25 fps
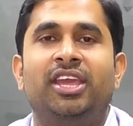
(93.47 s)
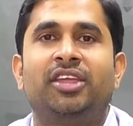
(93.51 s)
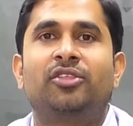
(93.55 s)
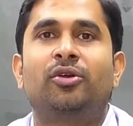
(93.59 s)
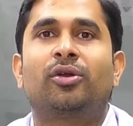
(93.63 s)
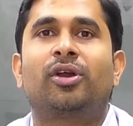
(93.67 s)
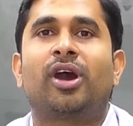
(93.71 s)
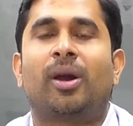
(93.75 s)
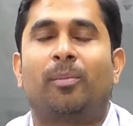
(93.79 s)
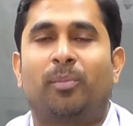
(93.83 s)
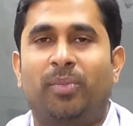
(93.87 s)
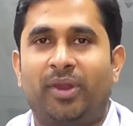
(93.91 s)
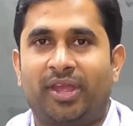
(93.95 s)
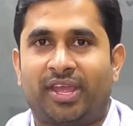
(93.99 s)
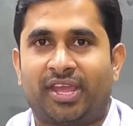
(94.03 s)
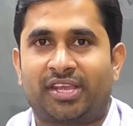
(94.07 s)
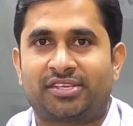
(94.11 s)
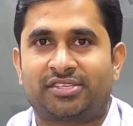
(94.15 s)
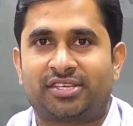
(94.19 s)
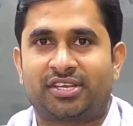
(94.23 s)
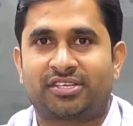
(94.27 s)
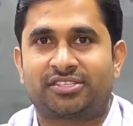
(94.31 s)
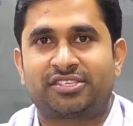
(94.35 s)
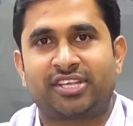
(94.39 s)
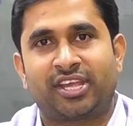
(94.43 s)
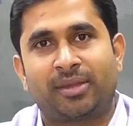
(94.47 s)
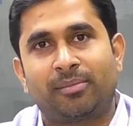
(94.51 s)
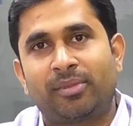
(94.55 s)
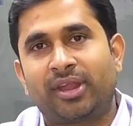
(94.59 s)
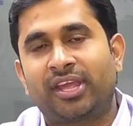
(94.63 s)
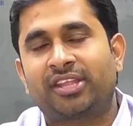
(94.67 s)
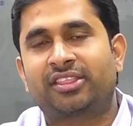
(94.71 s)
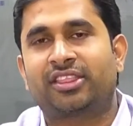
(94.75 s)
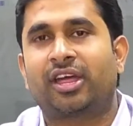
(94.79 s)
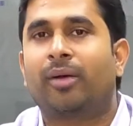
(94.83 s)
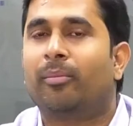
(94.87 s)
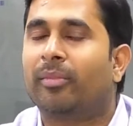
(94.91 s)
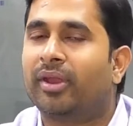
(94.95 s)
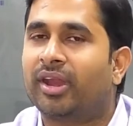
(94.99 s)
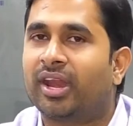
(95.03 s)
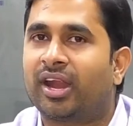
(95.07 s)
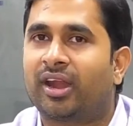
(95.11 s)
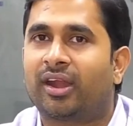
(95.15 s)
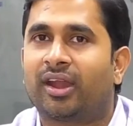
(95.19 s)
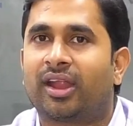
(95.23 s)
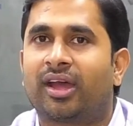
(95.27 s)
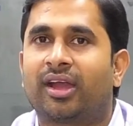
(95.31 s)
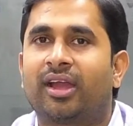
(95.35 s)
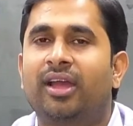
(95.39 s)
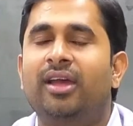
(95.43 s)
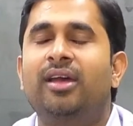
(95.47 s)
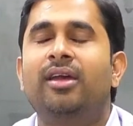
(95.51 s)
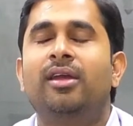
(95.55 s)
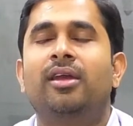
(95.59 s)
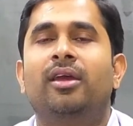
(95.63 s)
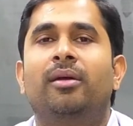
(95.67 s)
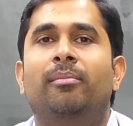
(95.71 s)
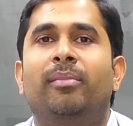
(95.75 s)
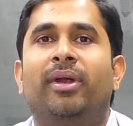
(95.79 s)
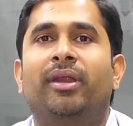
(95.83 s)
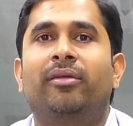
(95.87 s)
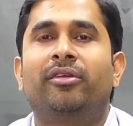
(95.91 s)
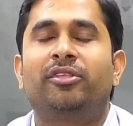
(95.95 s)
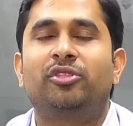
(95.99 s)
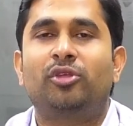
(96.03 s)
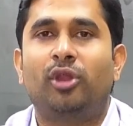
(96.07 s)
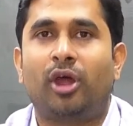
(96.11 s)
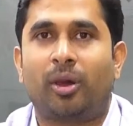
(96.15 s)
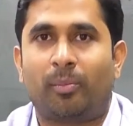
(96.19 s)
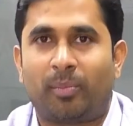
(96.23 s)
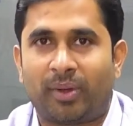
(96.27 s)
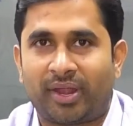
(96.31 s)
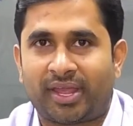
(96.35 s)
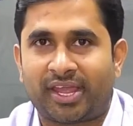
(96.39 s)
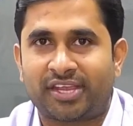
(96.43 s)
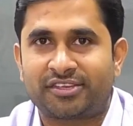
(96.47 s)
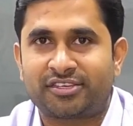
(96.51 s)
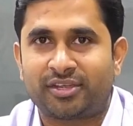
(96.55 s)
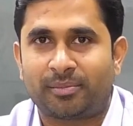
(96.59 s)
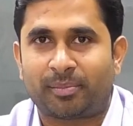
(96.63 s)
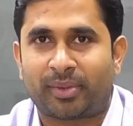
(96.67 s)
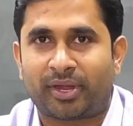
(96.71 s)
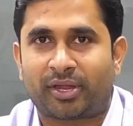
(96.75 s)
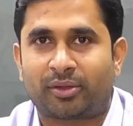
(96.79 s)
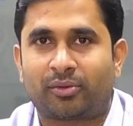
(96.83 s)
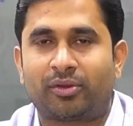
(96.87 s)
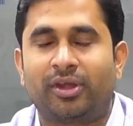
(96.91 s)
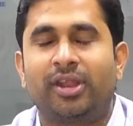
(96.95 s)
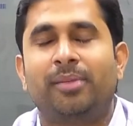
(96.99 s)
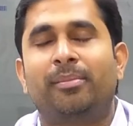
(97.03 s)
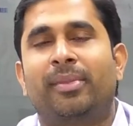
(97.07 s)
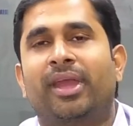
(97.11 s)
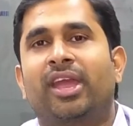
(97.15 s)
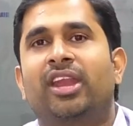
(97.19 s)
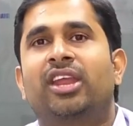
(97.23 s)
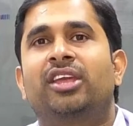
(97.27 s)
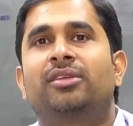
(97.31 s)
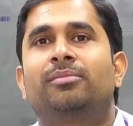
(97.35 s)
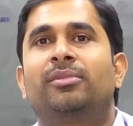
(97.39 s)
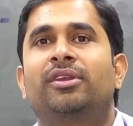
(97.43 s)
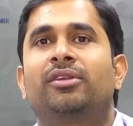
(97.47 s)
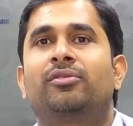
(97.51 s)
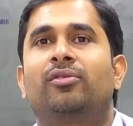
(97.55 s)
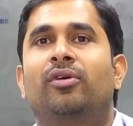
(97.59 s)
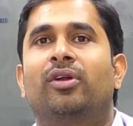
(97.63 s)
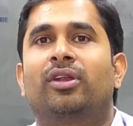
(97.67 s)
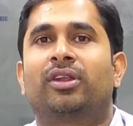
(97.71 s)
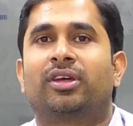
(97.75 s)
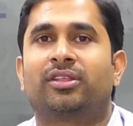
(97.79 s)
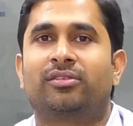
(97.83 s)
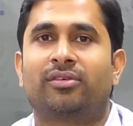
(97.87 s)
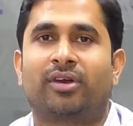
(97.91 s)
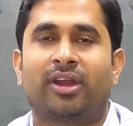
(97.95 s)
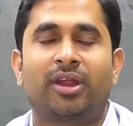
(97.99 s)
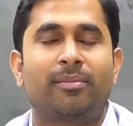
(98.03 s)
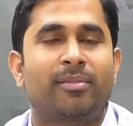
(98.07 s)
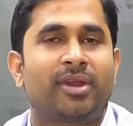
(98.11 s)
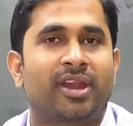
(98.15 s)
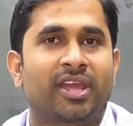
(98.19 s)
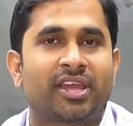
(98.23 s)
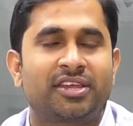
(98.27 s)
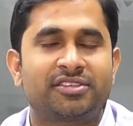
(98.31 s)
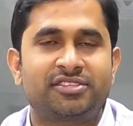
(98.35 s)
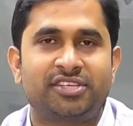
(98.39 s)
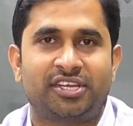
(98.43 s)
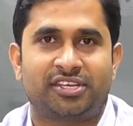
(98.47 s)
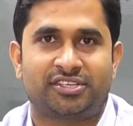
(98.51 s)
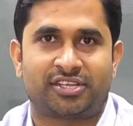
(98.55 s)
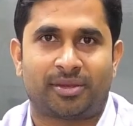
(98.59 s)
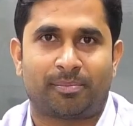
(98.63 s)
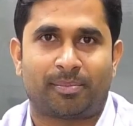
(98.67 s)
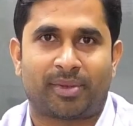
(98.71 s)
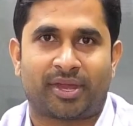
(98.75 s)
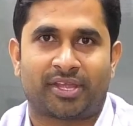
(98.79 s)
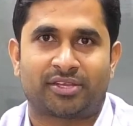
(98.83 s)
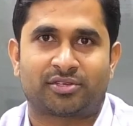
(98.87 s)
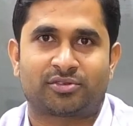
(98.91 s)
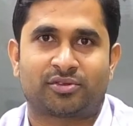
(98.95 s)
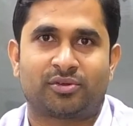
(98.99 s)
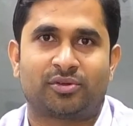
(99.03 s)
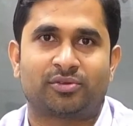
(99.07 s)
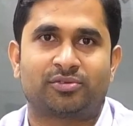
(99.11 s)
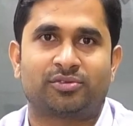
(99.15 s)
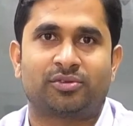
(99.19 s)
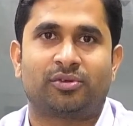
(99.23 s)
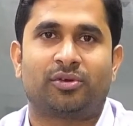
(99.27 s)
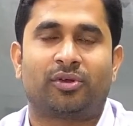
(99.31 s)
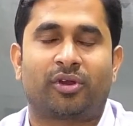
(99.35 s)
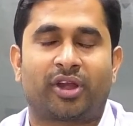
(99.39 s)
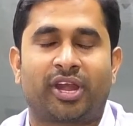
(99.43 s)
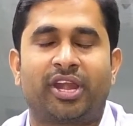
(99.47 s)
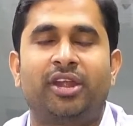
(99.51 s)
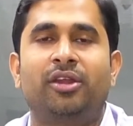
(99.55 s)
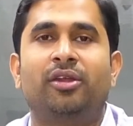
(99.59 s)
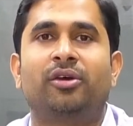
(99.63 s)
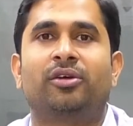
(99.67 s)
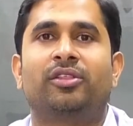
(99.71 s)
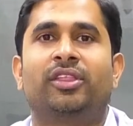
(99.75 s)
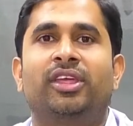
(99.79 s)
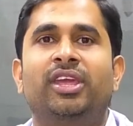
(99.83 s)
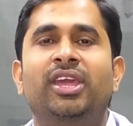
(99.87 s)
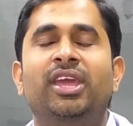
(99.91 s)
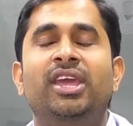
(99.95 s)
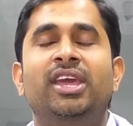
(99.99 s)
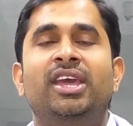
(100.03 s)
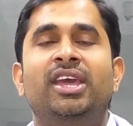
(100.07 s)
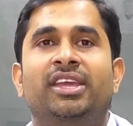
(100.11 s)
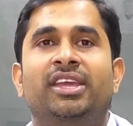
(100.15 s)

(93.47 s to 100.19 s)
ఇది ఒక అప్లికేషన్ సేమ్ లైక్ తమిళనాడు లాగా మనం ఇందులో అప్లికేషన్ పెట్టుకుని మేనేజ్మెంట్ కోటా ద్వారా మనకి సీట్ సంపాదించుకోవచ్చు రెండోది